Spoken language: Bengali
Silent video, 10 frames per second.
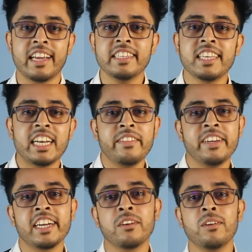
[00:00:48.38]
এই
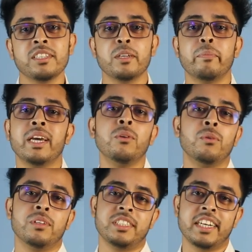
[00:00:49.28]
সার্টিফিকেটগুলোর যে
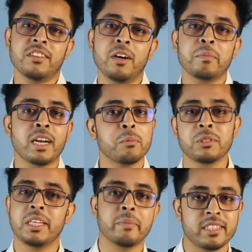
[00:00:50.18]
ভ্যালু সেটা তো আপনারা
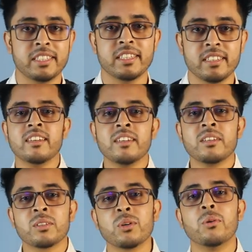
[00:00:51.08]
বুঝতেই পারছেন
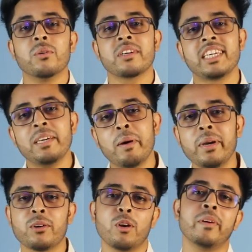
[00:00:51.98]
তো
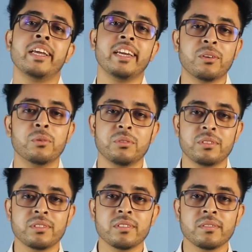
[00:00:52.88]
কিভাবে করবেন এই কোর্স
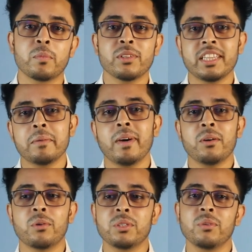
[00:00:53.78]
প্রত্যেকবার
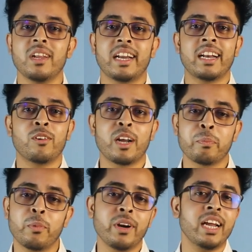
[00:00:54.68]
কোর্সগুলো রান হওয়ার
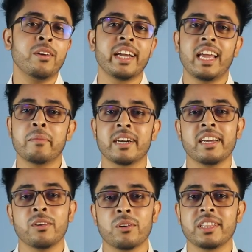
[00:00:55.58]
পরে অনেকে
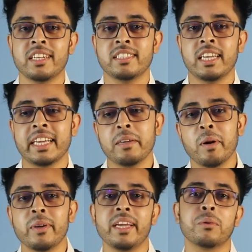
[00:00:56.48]
আমাকে নক দেন যে
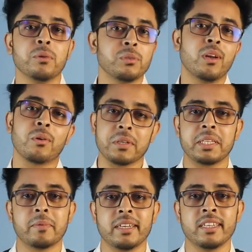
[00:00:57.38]
কিভাবে এই কোর্সগুলো
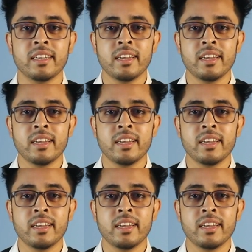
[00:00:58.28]
করতে পারি